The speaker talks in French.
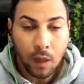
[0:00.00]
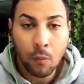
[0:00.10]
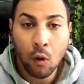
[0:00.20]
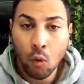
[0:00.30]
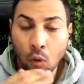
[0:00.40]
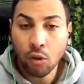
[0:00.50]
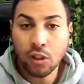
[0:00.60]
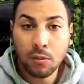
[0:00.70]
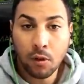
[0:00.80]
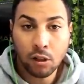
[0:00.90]
Mais en gros, le
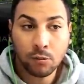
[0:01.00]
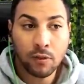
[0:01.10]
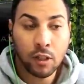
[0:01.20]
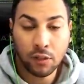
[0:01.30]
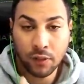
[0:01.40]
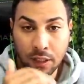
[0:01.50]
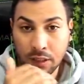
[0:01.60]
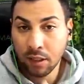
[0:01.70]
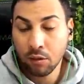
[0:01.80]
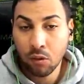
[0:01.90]
dimanche, ben voilà, je ferai
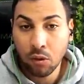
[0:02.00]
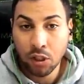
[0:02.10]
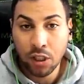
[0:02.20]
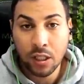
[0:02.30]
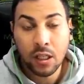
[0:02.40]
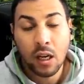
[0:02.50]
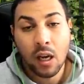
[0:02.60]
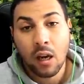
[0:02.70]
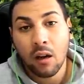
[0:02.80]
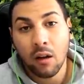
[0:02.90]
session coaching
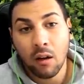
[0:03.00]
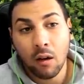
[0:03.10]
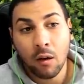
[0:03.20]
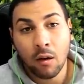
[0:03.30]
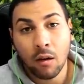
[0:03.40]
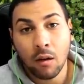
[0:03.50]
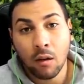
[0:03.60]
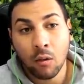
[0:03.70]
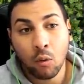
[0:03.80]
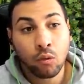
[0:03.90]

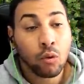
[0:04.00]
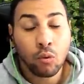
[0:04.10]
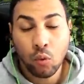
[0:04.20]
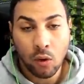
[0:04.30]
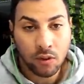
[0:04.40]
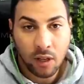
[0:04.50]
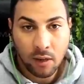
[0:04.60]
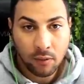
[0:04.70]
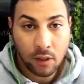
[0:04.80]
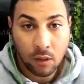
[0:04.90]
euh, aux deux ou trois
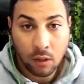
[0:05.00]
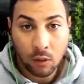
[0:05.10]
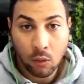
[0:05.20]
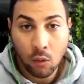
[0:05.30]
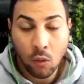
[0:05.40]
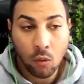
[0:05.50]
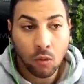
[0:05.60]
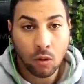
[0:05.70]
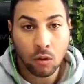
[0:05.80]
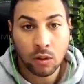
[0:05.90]
élèves qui auront
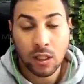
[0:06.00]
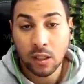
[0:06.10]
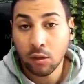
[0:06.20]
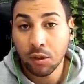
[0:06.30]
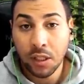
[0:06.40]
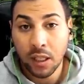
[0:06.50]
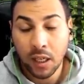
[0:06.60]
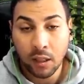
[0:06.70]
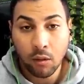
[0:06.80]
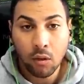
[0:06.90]
euh, sélectionné des
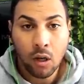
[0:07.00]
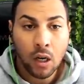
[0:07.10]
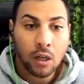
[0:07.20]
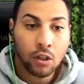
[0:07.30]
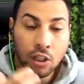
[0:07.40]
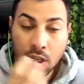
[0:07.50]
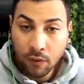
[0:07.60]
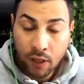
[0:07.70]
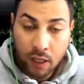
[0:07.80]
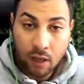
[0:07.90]
créneaux. Je les
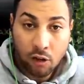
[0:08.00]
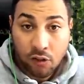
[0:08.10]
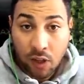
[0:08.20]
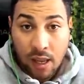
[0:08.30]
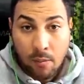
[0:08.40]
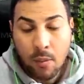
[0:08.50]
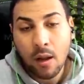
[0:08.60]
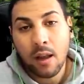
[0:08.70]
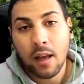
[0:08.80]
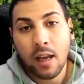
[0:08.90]
ferai en stream
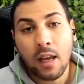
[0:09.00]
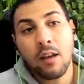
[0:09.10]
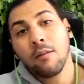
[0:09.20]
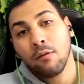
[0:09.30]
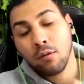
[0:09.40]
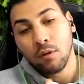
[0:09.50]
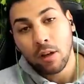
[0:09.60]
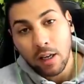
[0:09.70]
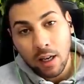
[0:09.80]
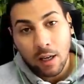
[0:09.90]
et vous
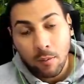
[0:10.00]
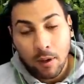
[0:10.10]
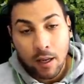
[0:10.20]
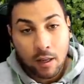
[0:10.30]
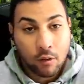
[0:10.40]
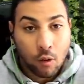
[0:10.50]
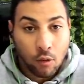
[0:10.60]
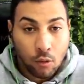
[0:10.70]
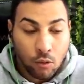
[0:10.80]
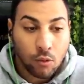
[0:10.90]
aurez les replays sur
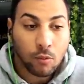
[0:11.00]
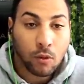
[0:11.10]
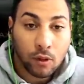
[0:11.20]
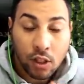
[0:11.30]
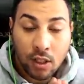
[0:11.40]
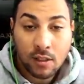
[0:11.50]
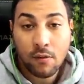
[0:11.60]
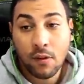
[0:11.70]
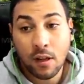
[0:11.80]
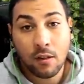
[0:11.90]
YouTube. Donc déjà, ça
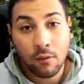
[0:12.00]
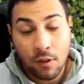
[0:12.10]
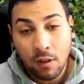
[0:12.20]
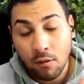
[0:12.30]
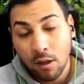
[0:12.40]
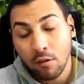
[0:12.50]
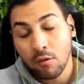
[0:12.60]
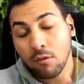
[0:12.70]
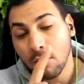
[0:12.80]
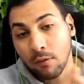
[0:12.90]
fait vidéo
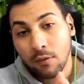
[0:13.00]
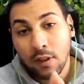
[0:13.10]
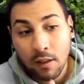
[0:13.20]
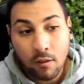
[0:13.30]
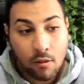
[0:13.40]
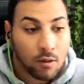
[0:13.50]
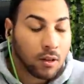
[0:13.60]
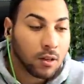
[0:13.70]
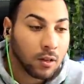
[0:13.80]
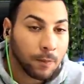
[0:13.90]
actu, vidéo
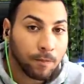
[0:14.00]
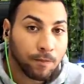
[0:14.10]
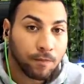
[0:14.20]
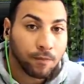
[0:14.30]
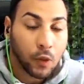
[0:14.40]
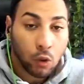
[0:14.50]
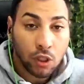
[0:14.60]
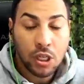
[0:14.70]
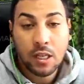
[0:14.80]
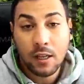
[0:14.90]
euh,
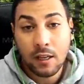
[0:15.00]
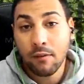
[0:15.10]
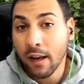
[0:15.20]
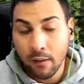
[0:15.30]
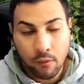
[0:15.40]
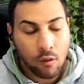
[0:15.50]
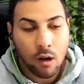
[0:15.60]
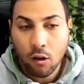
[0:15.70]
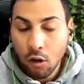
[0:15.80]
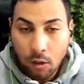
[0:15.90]
coaching. Il va y
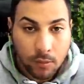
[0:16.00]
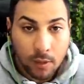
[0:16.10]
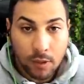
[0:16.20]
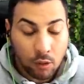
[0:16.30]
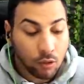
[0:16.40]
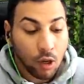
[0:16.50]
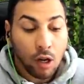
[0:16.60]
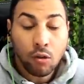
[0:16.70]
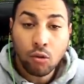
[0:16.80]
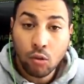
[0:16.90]
avoir, comme d'habitude,
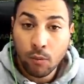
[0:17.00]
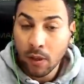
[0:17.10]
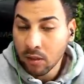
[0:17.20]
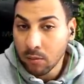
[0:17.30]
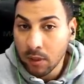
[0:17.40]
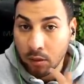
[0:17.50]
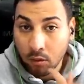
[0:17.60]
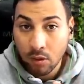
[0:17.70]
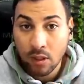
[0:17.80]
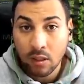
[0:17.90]
un tuto par semaine
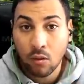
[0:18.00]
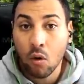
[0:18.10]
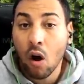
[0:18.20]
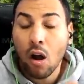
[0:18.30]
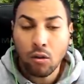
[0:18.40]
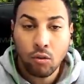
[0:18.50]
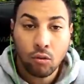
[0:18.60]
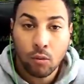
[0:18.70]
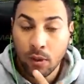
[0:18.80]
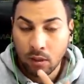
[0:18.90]
sur CSGO, un
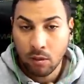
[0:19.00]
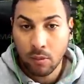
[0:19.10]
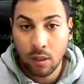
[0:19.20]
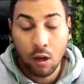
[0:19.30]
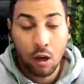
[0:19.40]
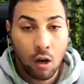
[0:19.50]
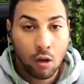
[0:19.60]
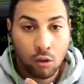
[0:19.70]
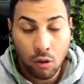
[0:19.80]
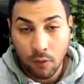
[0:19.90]
tuto par semaine
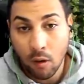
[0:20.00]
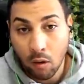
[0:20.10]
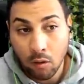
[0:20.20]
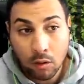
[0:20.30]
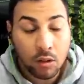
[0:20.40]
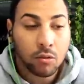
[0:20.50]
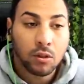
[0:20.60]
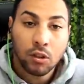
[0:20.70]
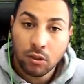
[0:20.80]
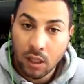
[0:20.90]
sur Valorant, qui sont
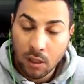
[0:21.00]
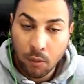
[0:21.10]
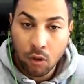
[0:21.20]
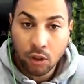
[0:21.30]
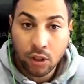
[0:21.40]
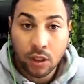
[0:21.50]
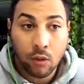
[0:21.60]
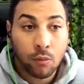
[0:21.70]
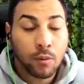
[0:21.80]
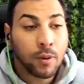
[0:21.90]
des jeux très proches et
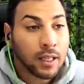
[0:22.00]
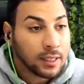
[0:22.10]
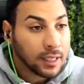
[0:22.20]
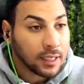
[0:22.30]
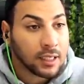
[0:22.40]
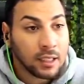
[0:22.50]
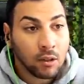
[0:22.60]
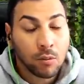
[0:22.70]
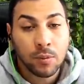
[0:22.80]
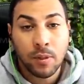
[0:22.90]
on peut parler
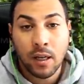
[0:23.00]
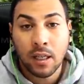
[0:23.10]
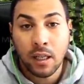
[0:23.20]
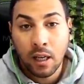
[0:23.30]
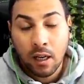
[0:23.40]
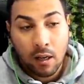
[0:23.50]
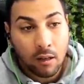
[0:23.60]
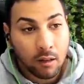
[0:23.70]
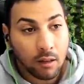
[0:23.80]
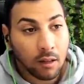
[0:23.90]
tactique, on peut parler
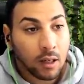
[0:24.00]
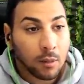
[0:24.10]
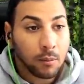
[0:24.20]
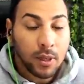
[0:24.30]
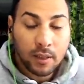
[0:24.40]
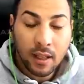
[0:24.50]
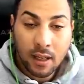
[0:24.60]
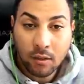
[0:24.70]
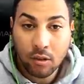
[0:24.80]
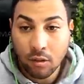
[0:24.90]
euh,
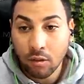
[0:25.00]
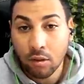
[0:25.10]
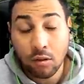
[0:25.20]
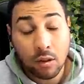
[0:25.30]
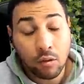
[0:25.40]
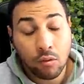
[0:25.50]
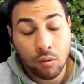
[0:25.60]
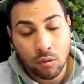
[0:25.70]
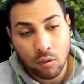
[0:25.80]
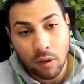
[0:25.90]
méta, ce genre de choses, des
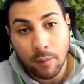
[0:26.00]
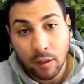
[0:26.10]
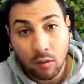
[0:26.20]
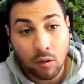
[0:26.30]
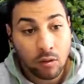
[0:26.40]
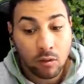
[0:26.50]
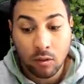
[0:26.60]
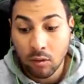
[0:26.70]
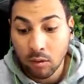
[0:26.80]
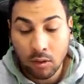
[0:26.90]
tutos sur les matos,
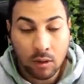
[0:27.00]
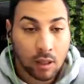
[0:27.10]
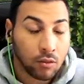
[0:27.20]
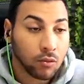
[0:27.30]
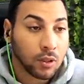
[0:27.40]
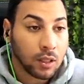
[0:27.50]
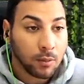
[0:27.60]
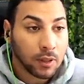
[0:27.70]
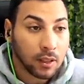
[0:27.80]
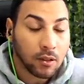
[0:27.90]
euh, telle souris,
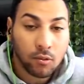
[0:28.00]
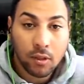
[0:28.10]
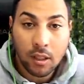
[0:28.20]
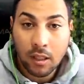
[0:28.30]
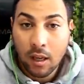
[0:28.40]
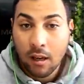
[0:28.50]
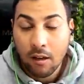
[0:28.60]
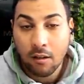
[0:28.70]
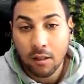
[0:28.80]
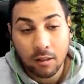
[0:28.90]
pas telle souris.
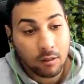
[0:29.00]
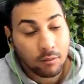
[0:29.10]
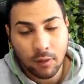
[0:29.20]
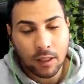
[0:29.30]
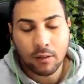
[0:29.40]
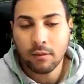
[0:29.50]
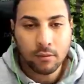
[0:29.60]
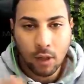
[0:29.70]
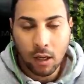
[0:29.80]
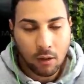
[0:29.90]
Euh, enfin
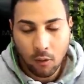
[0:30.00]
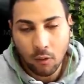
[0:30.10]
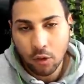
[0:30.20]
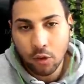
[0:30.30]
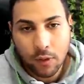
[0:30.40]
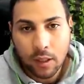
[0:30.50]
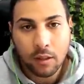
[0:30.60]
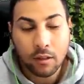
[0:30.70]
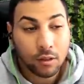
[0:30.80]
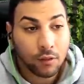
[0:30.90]
voilà, je,
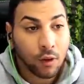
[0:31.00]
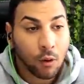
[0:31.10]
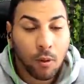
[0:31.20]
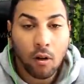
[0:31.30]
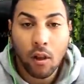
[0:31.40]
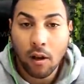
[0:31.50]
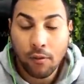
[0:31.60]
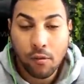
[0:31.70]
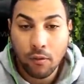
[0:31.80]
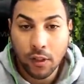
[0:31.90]
vais, je vais reprendre à
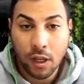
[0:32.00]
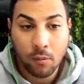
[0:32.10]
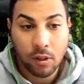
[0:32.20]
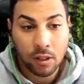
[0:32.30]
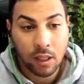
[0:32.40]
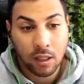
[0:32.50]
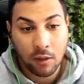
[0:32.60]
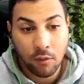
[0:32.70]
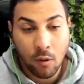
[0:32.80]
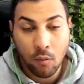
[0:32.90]
fond, on va charbonner très très
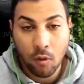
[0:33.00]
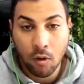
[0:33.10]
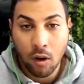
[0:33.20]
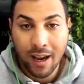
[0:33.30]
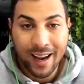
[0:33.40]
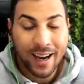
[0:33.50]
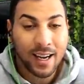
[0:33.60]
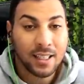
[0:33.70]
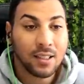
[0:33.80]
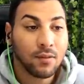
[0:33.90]
fort pour
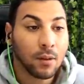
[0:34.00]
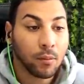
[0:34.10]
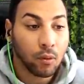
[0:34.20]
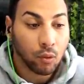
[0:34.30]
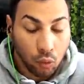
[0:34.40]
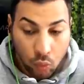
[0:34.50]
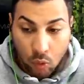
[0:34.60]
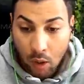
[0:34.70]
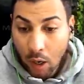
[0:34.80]
réactiver un peu le tout.